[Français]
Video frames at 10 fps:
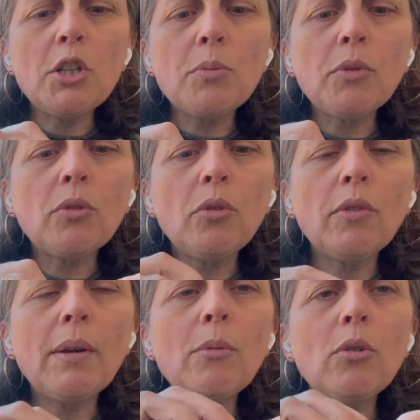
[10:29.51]
et je pense que
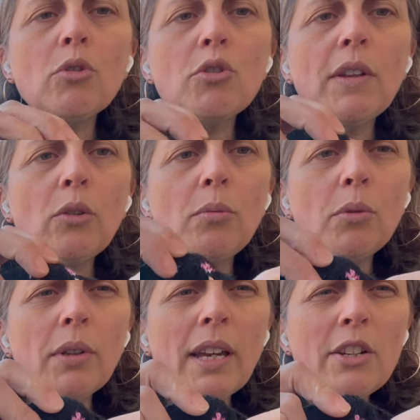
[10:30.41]
vraiment quand je vais être au
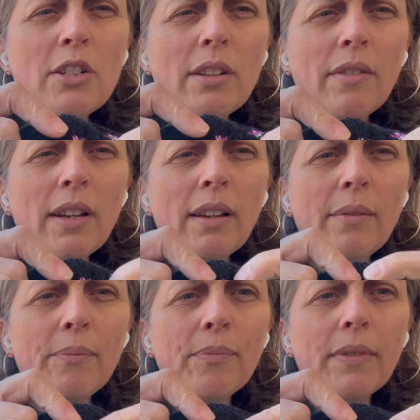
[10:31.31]
blocage, ça va,
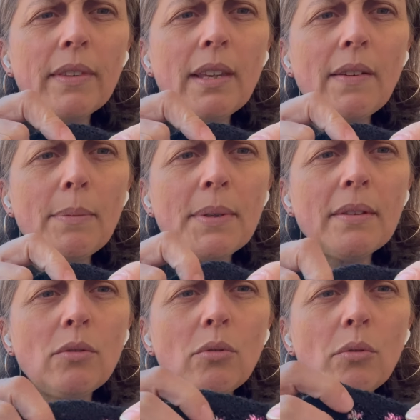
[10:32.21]
ça va bien
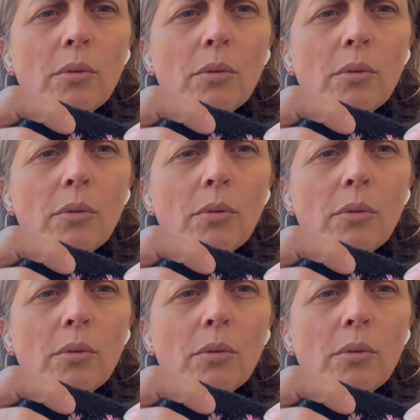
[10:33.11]
se,